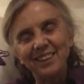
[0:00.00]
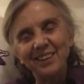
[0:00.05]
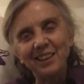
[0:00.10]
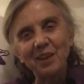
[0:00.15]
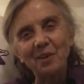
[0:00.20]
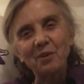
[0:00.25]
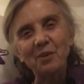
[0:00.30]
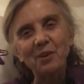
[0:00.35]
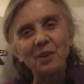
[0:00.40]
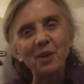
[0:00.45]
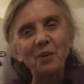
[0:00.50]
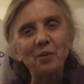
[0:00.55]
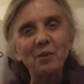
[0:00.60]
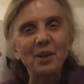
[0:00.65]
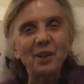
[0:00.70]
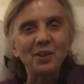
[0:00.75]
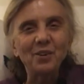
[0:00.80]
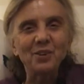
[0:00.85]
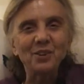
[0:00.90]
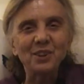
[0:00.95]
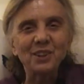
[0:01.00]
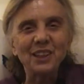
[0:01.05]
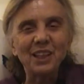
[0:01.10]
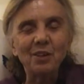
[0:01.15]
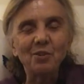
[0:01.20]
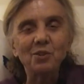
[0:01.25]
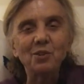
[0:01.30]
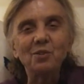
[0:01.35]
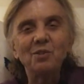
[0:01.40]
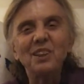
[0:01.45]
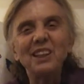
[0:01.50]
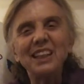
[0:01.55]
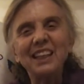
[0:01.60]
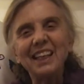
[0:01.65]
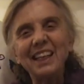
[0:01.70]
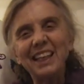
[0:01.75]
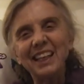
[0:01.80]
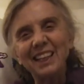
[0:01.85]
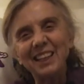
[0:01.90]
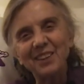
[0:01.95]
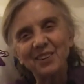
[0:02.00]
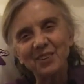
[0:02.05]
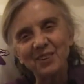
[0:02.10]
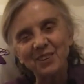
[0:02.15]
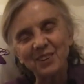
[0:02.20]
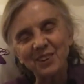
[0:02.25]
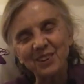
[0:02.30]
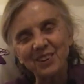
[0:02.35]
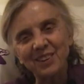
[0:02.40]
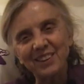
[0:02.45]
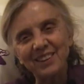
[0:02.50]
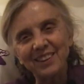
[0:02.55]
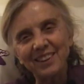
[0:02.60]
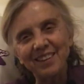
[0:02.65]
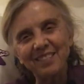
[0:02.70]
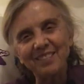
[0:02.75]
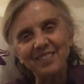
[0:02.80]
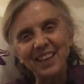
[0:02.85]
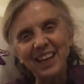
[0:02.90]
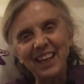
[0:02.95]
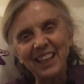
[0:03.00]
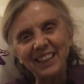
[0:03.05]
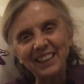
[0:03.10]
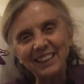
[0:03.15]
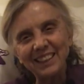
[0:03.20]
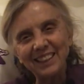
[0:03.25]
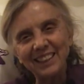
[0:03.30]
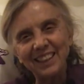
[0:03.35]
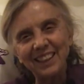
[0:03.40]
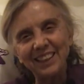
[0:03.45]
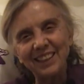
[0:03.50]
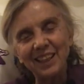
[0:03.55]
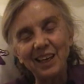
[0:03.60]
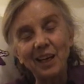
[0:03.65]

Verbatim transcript: Tengo recuerdos de los viñedos de Francia,